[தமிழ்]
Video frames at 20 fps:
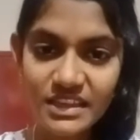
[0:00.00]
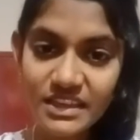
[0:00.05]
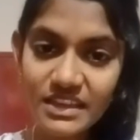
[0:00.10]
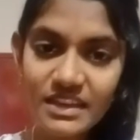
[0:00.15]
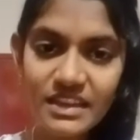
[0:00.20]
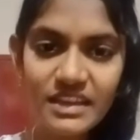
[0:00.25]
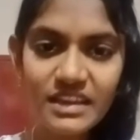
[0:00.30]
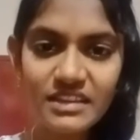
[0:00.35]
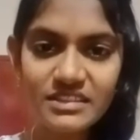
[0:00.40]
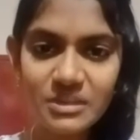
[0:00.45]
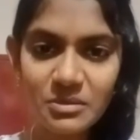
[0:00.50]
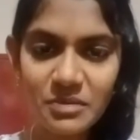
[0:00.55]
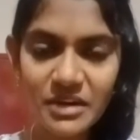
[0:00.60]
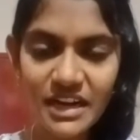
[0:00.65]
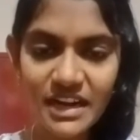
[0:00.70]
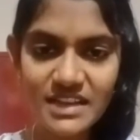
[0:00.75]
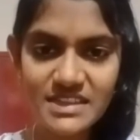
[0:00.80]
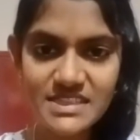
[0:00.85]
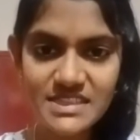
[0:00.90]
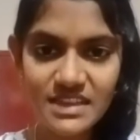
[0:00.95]
இனிய
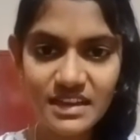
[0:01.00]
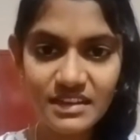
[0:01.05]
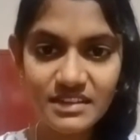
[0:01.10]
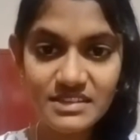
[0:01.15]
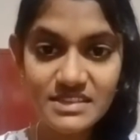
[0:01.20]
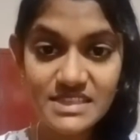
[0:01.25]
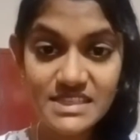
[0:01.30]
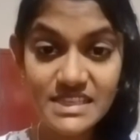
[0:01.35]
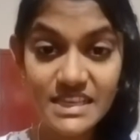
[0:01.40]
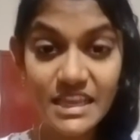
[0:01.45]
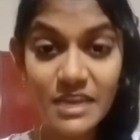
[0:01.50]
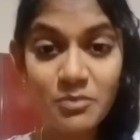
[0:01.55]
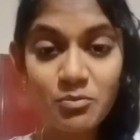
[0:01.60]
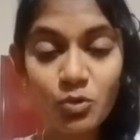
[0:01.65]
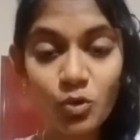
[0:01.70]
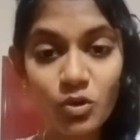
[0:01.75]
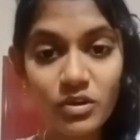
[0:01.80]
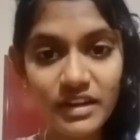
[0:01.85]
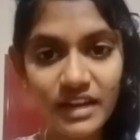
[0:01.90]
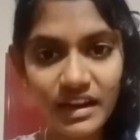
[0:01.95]
தமிழாசான்
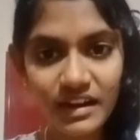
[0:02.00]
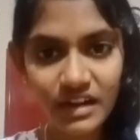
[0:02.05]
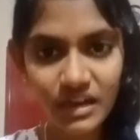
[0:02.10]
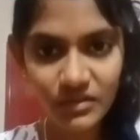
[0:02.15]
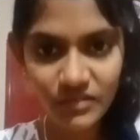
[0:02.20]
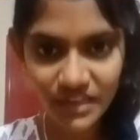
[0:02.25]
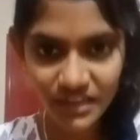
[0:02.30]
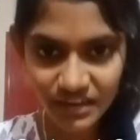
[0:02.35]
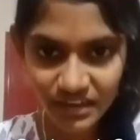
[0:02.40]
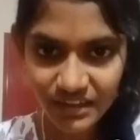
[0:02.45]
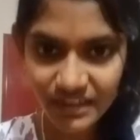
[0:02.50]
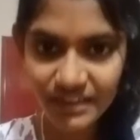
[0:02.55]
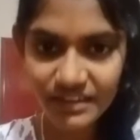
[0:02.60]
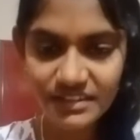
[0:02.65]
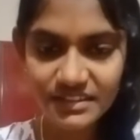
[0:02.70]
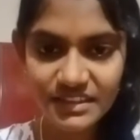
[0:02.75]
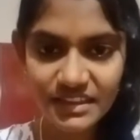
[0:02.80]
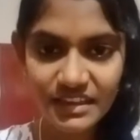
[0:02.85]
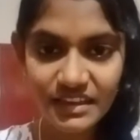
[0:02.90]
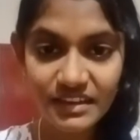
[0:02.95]
செயம் கொண்டான் அவர்கள்
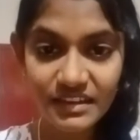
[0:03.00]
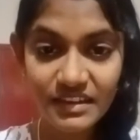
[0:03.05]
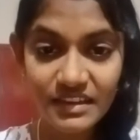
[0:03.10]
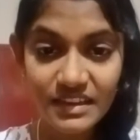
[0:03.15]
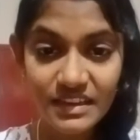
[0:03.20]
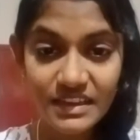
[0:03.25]
எழுதிய